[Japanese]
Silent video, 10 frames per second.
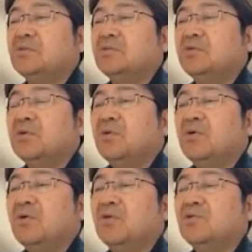
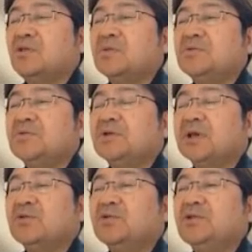ご説明しました
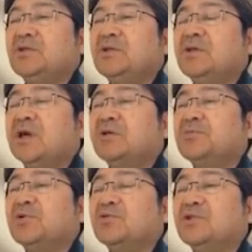けど、100
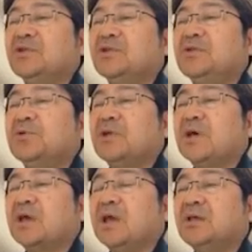秒のうち1秒
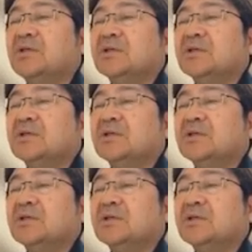だけ、